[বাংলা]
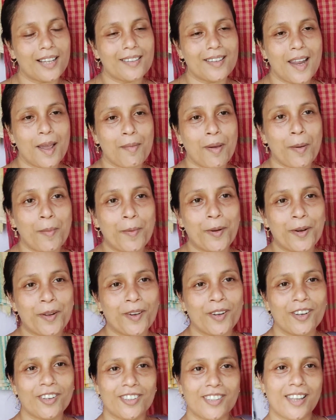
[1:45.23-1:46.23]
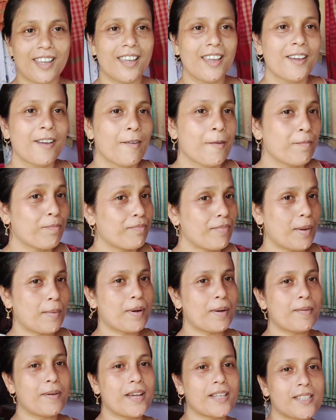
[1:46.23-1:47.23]
রাত্রে আবার মনে হলো তে
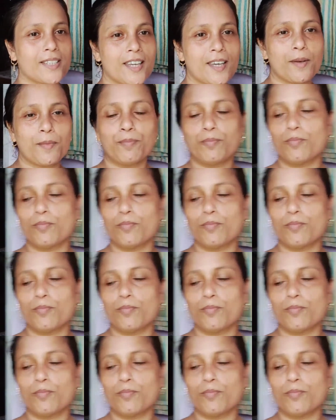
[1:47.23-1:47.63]
ভাবলাম আজকে